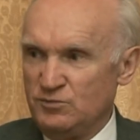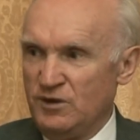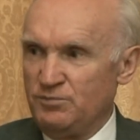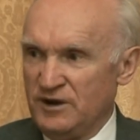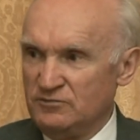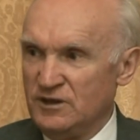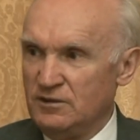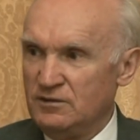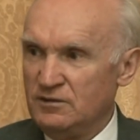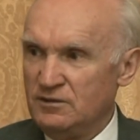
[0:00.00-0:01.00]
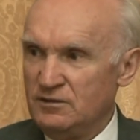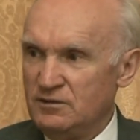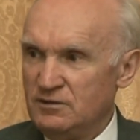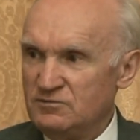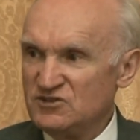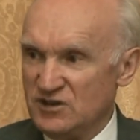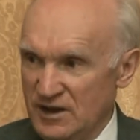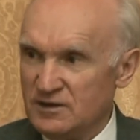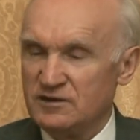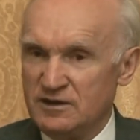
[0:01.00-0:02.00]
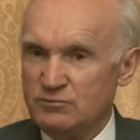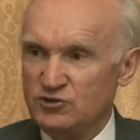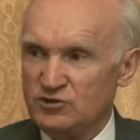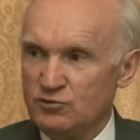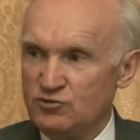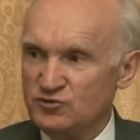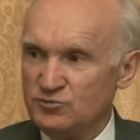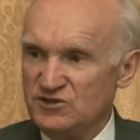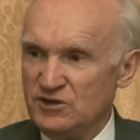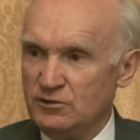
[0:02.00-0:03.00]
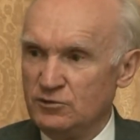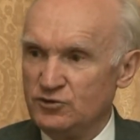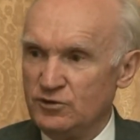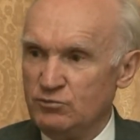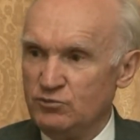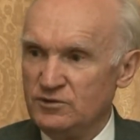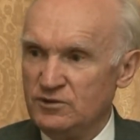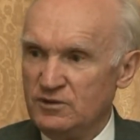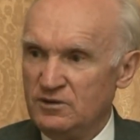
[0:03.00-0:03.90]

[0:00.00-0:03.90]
у себя, правда? Вы слыхали когда-нибудь такое, чтобы сделал кто-нибудь?